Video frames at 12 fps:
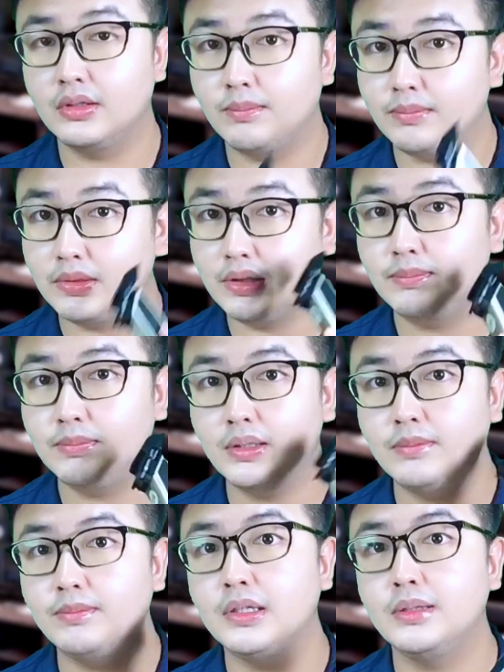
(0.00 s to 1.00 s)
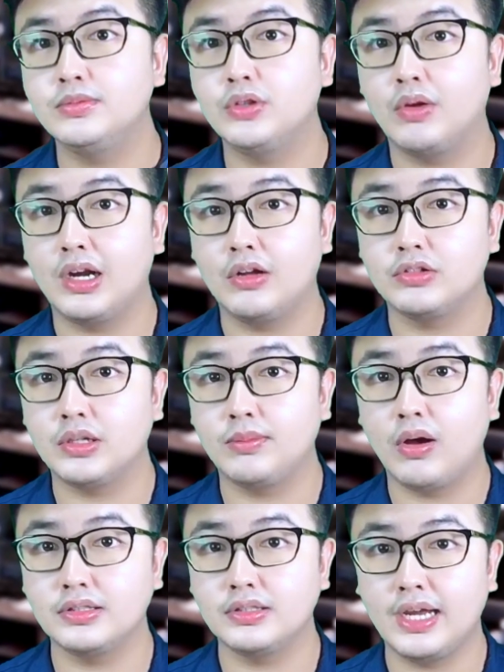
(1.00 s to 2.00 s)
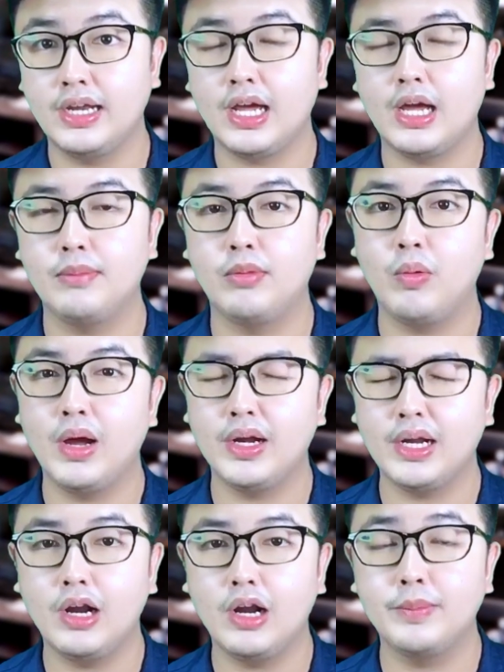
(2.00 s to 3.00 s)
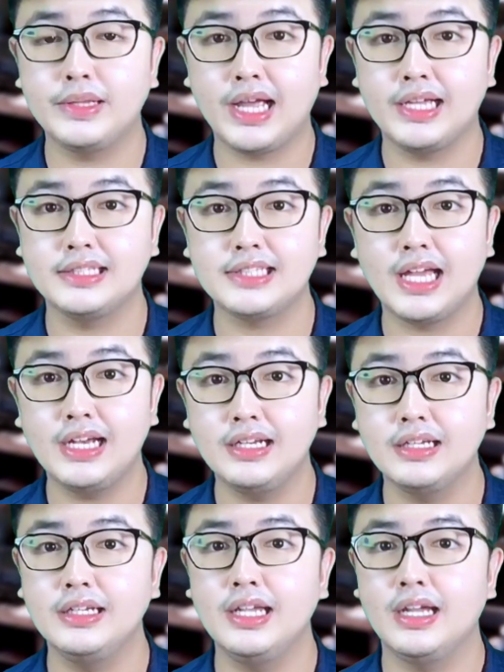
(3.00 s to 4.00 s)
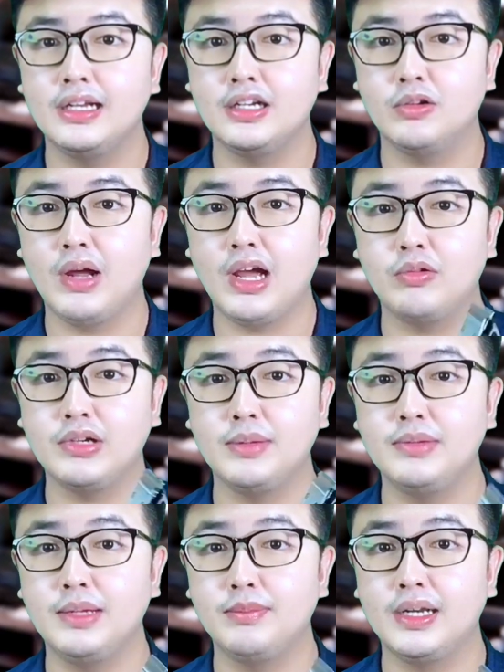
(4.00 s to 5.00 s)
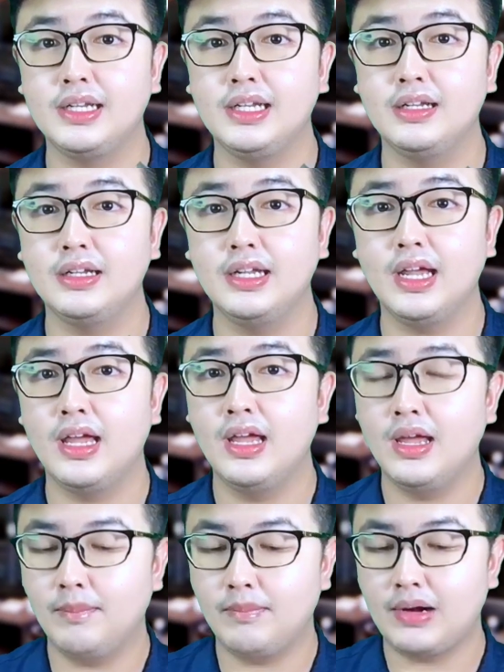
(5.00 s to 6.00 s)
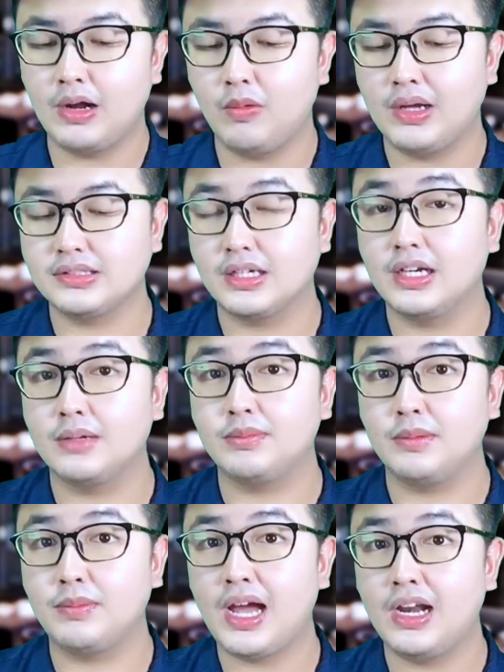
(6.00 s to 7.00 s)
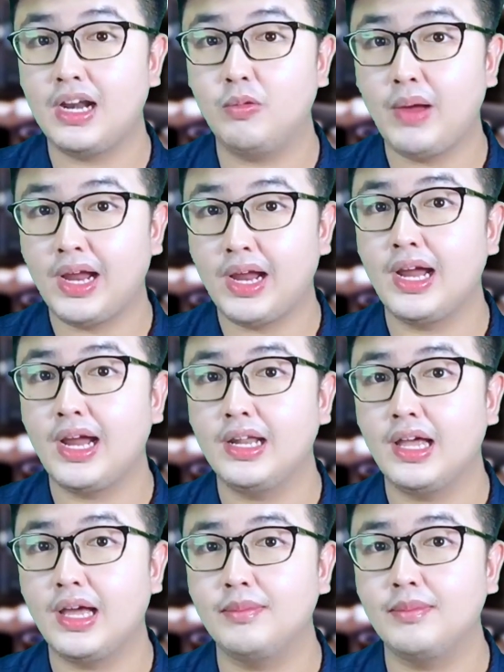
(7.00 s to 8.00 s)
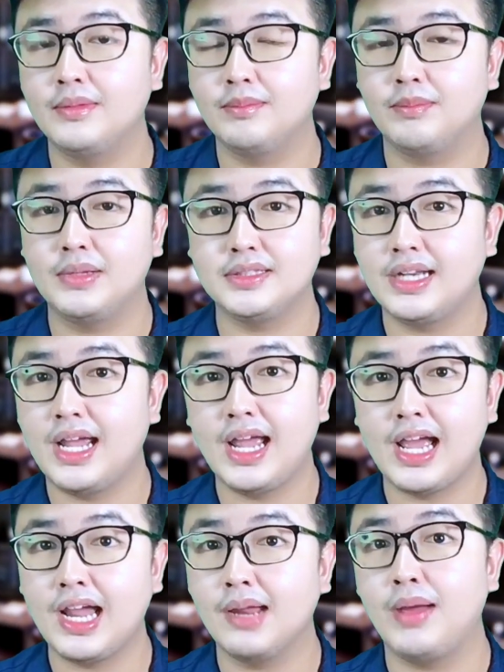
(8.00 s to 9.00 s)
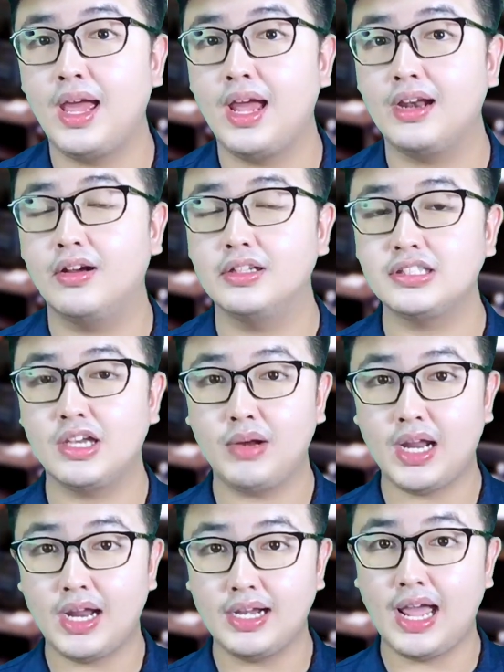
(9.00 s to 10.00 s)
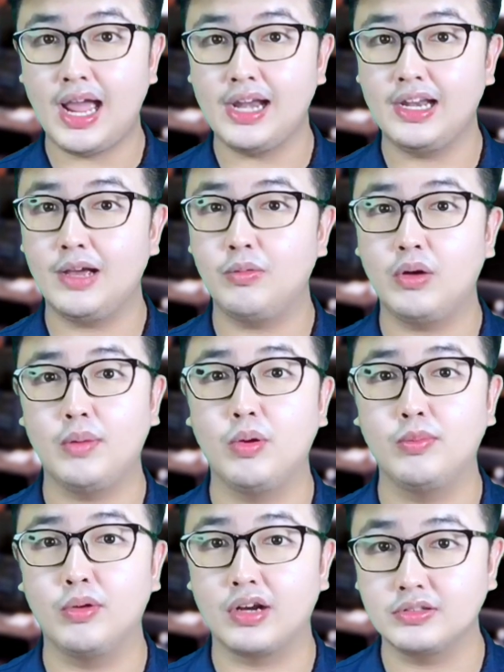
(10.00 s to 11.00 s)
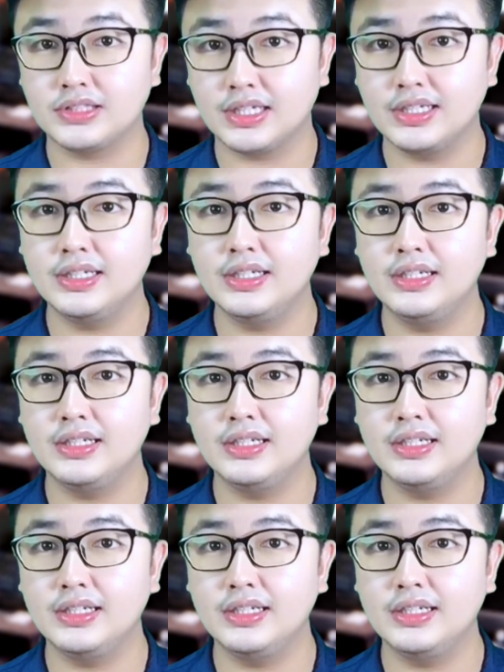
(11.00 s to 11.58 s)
ปึ๊บปึ๊บปึ๊บจนกว่าเราจะพอใจนะครับเพราะว่าถ้าเราไปไถสั้นเลยเนี่ยหรือว่าเอาดิบๆอันนี้เลยเนี่ยเราอาจจะเกิดผิดพลาดแล้วแหว่งได้นะครับมันจะน่าอายมากแล้วก็ใช้เวลานานนะครับกว่าผมของเราจะขึ้น